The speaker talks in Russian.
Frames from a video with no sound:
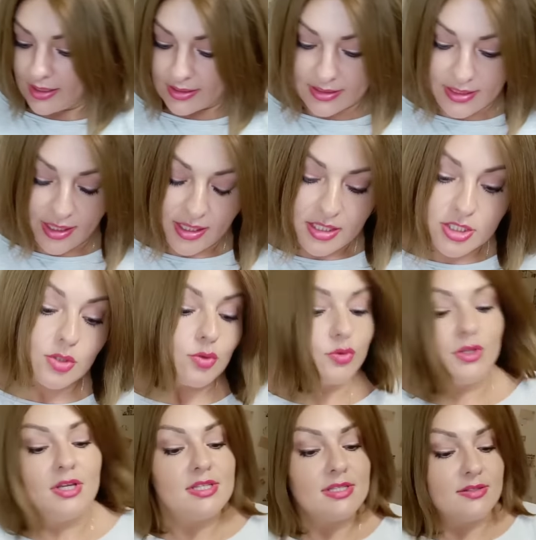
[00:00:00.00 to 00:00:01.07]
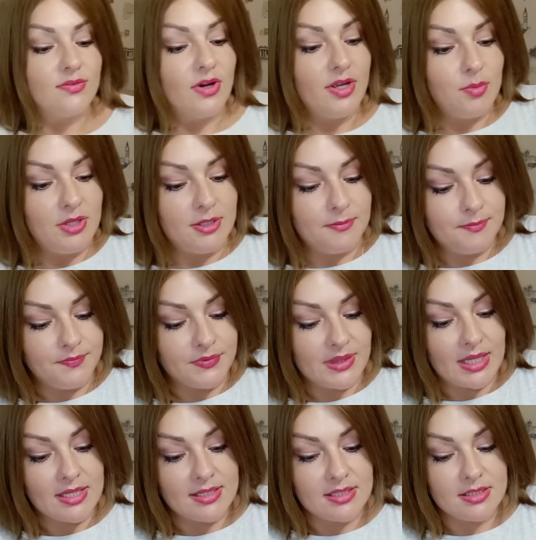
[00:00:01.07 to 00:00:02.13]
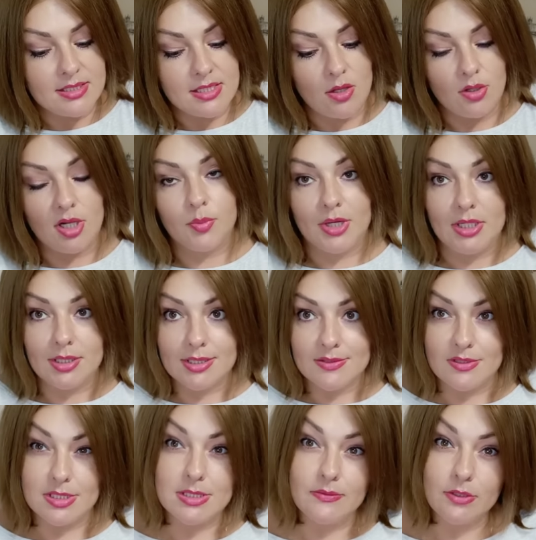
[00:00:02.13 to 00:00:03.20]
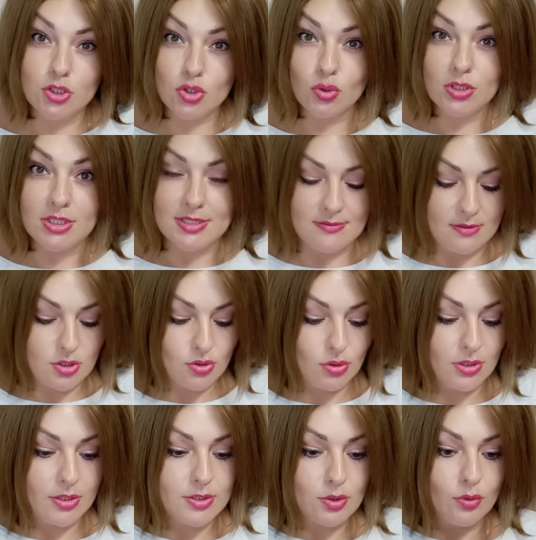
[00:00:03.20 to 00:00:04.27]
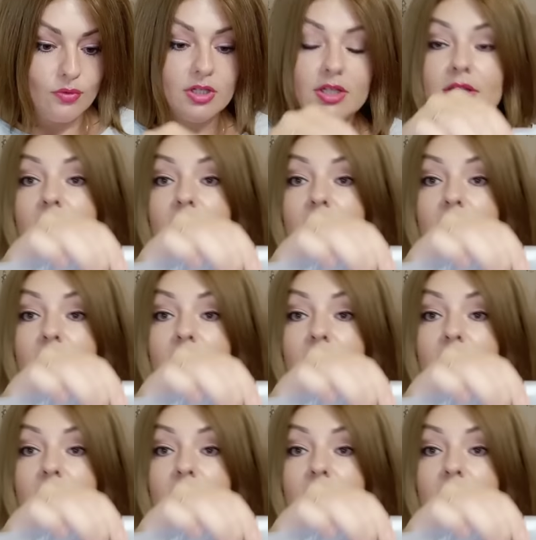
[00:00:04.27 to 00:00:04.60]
Дальше у нас с вами, не знаю, как правильно назвать, свитшот, не свитшот, толстовка, не